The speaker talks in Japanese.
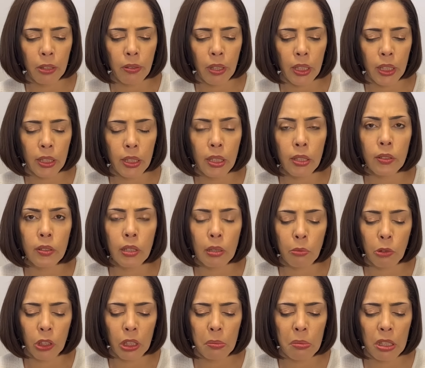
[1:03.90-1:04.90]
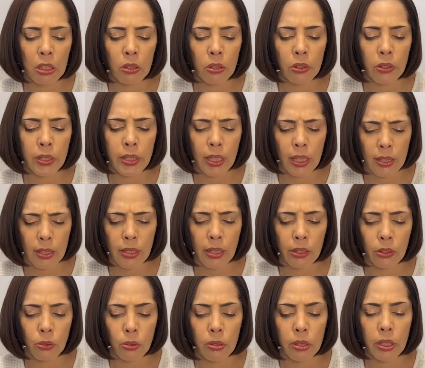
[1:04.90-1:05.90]
われなくても今頃じゃんじゃ
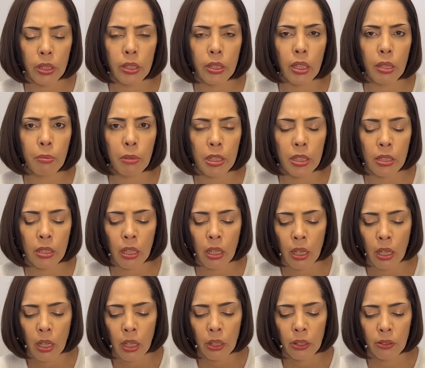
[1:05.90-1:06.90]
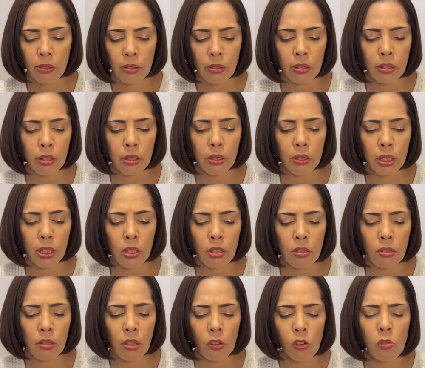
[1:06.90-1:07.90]
ん投資しています。要するに
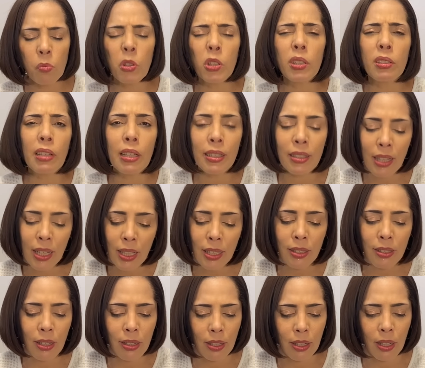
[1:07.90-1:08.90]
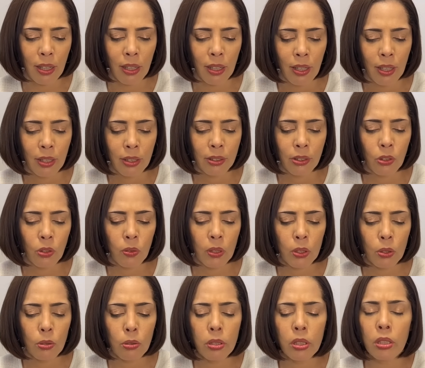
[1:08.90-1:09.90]
そうは思っていないから日本は
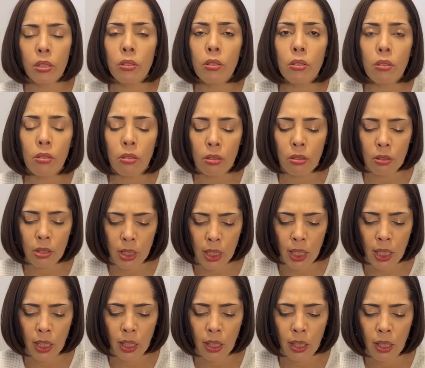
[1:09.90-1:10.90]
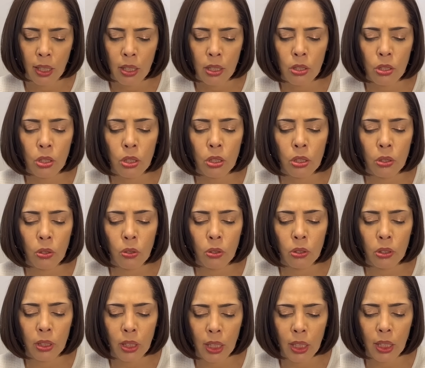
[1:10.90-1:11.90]
投資どころか中国
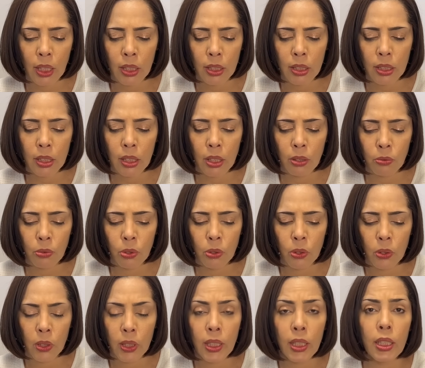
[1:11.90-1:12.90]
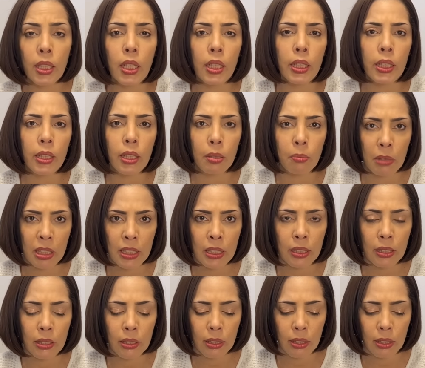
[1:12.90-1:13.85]
から資金を引き上げています。